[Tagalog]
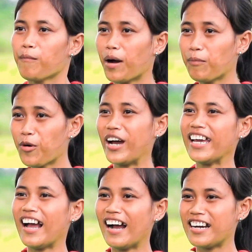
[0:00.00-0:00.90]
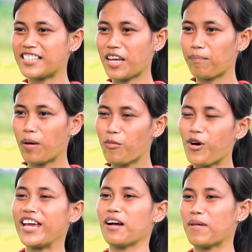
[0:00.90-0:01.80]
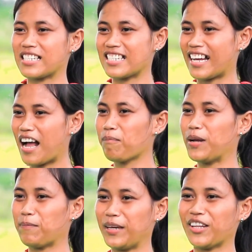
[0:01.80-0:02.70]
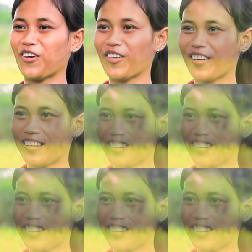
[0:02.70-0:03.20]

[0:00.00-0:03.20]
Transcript: Mabuhay ang RCEP, mabuhay ang magsasakang Pilipino.